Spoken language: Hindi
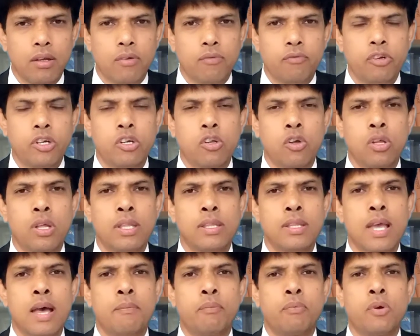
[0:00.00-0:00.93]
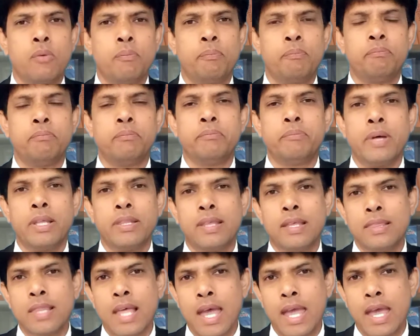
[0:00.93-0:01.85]
वीडियो यदि आपको
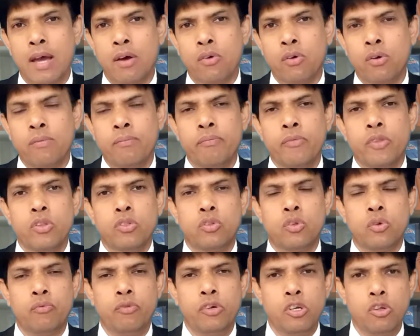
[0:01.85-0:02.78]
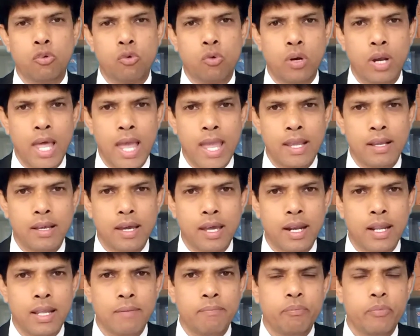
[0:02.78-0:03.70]
पसंद आया हो तो वीडियो को लाइक
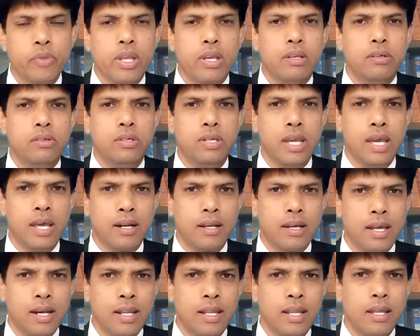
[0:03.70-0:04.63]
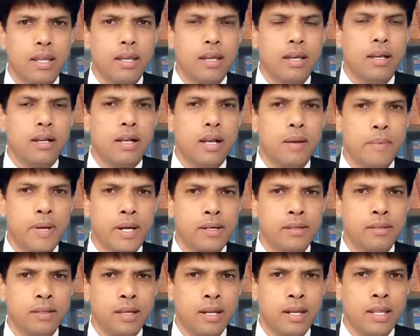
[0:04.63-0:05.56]
करें शेयर करें
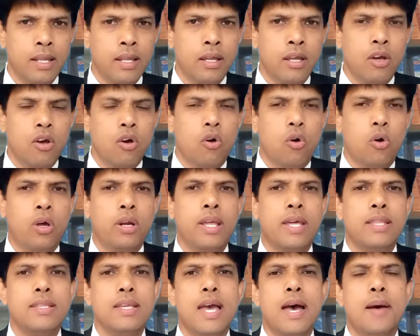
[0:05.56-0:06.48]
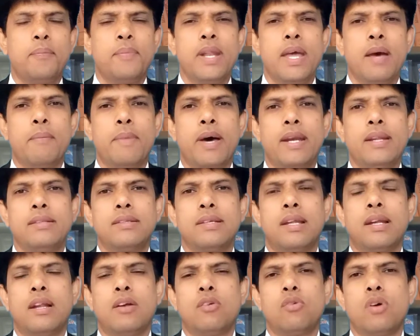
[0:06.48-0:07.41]
कमेंट्स करें और यदि आपने हमारे
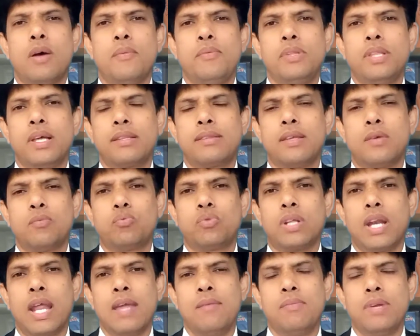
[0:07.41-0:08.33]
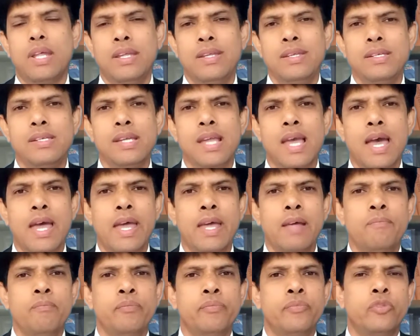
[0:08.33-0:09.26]
चैनल को अभी तक सब्सक्राइब नहीं किया
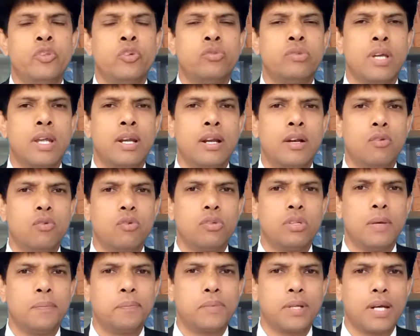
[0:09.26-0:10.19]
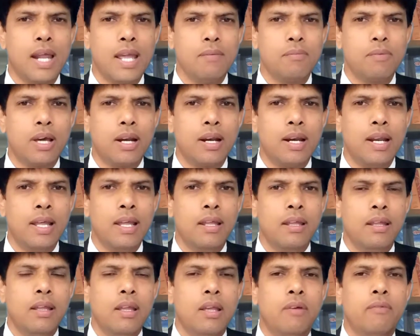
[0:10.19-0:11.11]
है तो चैनल को सब्सक्राइब कर लें
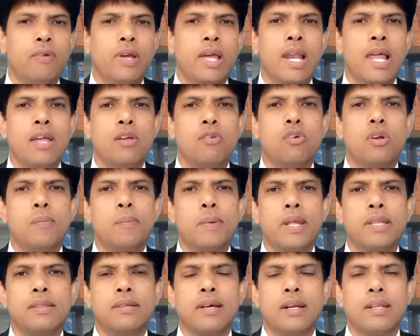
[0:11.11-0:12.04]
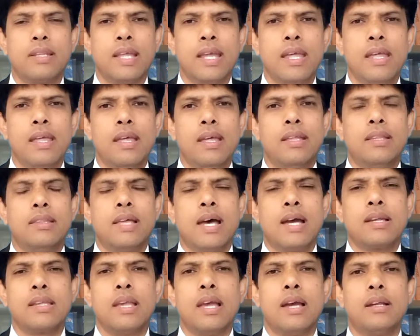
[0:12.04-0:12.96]
वेलाइकॉन आइकॉन प्रेस कर दें
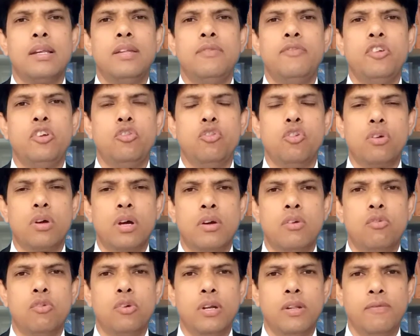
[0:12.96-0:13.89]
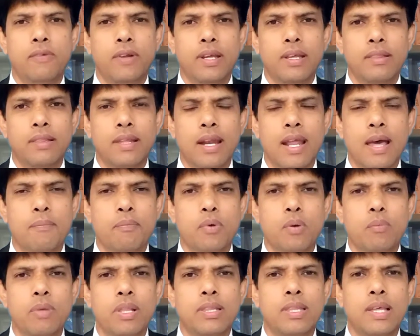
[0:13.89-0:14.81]
ताकि अगली वीडियो का नोटिफिकेशन
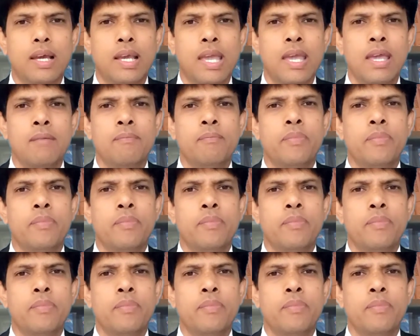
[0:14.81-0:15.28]
आपको मिल सके